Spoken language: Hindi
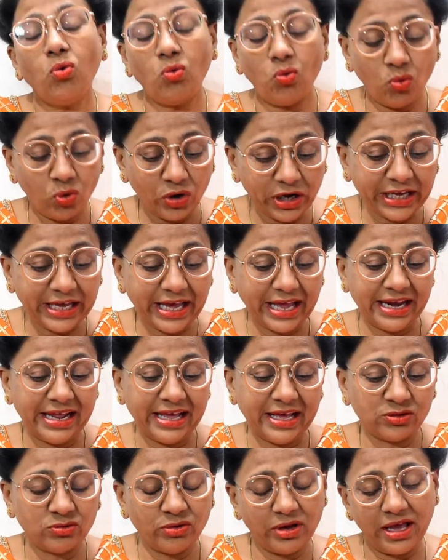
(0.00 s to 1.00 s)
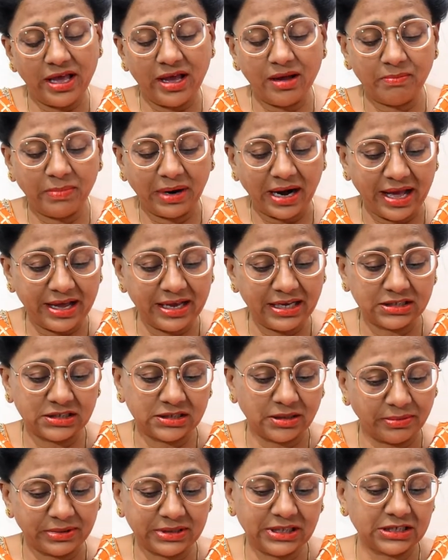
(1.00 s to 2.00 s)
उनके लिए तो एक बड़ा ही
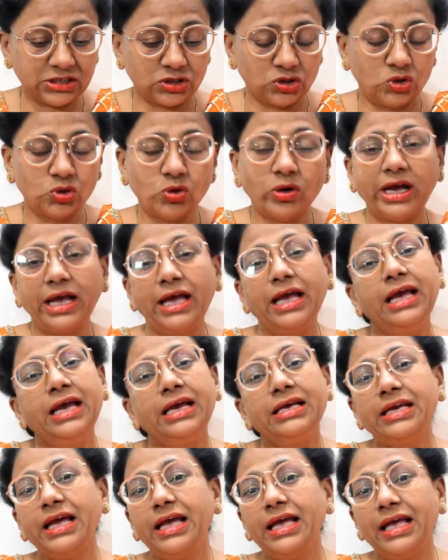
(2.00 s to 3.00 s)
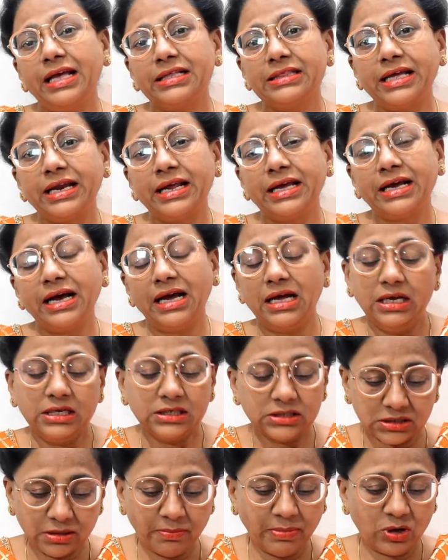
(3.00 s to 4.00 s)
जबरदस्त जो है ये एक तरह का
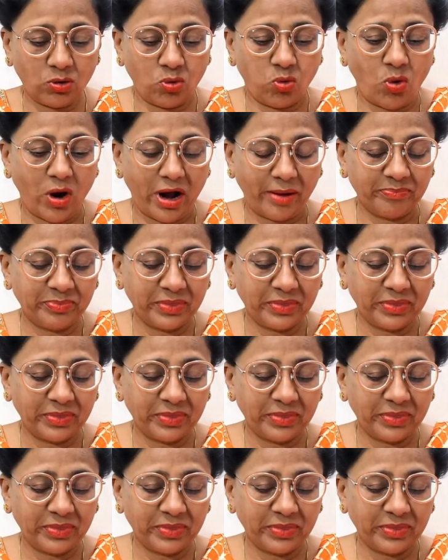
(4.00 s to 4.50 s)
सबक हुआ